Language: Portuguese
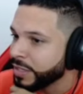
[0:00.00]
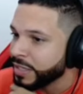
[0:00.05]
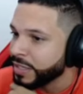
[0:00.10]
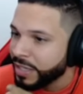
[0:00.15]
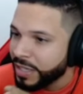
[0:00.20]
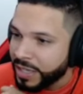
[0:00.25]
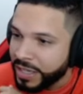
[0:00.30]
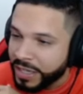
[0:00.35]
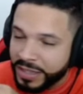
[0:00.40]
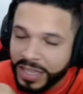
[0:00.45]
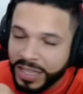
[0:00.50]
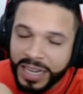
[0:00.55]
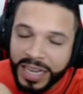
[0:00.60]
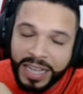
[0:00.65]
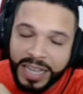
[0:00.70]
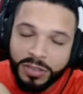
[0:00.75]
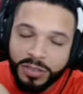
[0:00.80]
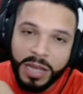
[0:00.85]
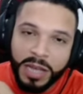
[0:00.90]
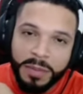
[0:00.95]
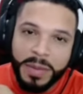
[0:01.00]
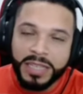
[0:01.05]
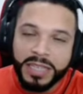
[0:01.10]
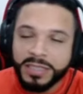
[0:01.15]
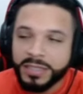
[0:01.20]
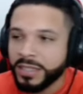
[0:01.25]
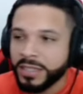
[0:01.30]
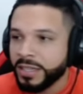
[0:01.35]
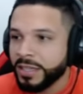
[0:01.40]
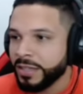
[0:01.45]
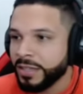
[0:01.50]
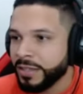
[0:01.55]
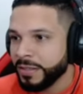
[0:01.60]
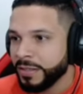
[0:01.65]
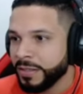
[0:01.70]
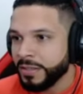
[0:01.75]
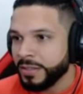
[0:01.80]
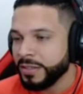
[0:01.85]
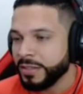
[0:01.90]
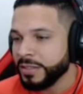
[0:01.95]
Tá ligado, né, mestre?
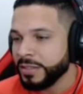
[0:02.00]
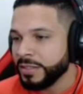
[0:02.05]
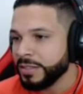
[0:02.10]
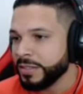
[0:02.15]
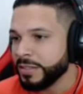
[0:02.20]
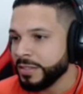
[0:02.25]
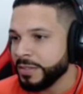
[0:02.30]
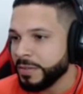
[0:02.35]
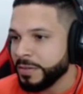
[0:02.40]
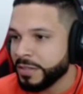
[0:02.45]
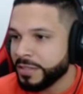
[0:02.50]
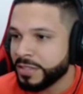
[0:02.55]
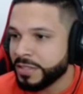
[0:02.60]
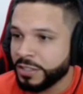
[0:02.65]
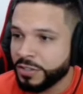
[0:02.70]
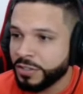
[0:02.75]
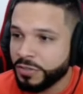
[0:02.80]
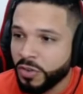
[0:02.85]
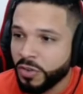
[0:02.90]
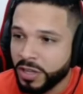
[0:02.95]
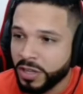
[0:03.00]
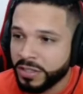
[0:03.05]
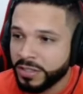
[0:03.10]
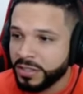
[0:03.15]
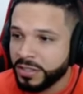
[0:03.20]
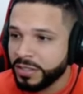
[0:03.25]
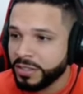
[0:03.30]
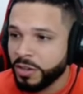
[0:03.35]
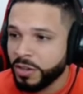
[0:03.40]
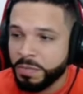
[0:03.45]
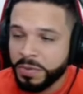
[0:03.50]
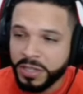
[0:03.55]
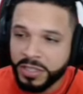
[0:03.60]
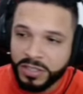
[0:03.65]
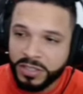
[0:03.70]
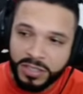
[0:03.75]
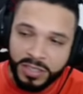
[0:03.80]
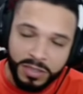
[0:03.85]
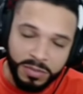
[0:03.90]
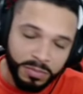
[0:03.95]
Essas vozes eu
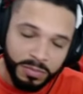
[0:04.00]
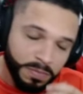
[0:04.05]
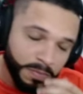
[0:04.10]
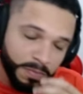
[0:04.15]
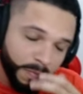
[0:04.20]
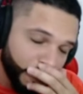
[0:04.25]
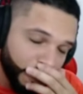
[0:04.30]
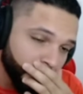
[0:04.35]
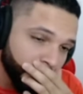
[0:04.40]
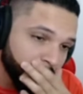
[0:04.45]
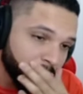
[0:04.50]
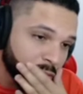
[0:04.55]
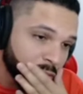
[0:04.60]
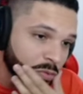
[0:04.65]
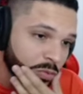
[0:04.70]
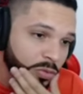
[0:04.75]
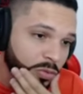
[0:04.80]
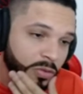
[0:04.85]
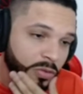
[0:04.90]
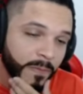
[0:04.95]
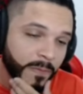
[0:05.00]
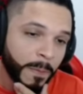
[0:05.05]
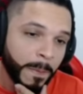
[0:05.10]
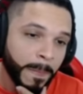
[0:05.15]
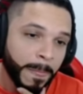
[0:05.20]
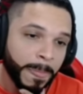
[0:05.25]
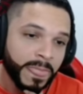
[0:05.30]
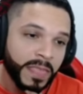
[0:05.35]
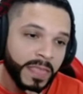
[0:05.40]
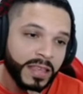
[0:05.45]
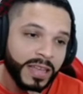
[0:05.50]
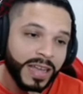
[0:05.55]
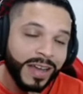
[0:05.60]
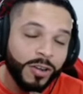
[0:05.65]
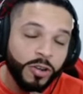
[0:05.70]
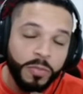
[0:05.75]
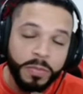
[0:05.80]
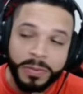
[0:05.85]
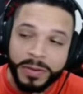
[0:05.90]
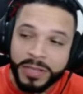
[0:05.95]
aprendi muito
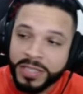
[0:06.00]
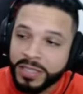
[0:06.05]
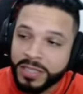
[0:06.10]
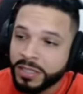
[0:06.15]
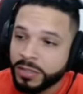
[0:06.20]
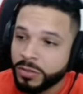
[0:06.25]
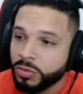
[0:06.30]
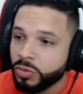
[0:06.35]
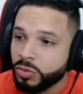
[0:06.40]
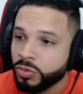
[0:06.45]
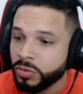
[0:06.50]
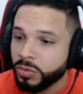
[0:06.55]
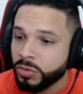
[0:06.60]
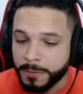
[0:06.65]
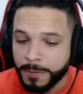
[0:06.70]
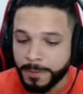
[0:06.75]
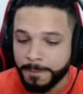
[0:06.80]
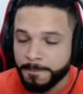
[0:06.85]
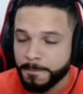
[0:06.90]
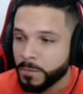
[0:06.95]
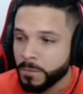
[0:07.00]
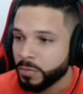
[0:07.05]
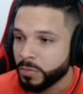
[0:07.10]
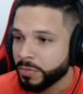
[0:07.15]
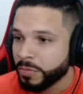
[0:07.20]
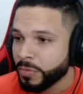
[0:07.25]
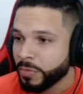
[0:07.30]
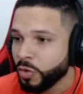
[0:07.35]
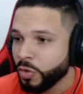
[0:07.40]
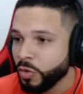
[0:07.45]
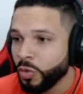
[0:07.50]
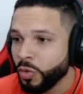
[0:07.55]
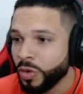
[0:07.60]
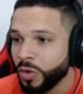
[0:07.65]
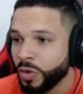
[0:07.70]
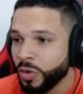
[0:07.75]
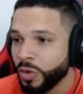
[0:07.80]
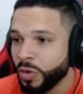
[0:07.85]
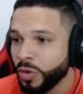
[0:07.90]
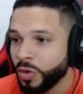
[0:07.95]
acompanhando o
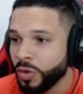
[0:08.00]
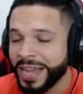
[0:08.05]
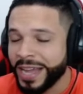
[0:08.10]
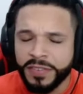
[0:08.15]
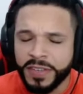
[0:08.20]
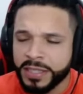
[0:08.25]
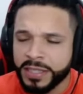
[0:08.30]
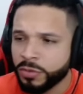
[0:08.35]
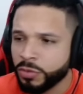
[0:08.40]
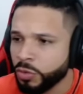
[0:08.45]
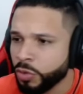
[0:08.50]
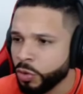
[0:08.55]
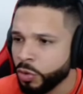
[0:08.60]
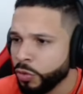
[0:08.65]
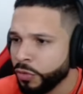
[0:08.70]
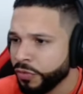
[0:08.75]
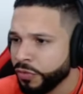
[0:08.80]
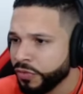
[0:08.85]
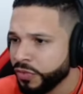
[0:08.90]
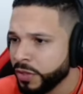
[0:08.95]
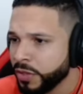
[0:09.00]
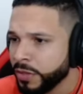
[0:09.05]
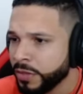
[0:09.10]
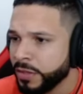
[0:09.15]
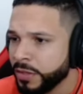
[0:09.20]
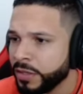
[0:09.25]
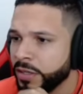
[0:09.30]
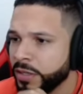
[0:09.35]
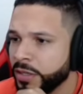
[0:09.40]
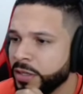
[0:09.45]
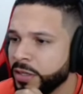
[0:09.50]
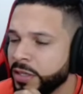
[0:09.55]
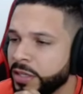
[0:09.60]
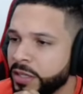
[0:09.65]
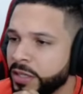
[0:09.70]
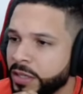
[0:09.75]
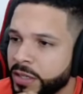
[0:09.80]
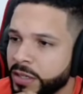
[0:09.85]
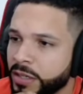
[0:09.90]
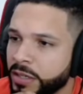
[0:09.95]
Cariani vendendo growth.
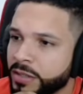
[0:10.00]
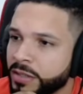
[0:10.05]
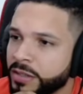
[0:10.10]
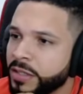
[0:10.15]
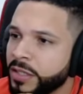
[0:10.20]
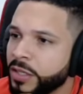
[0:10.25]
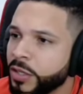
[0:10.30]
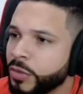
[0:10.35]
Entendeu?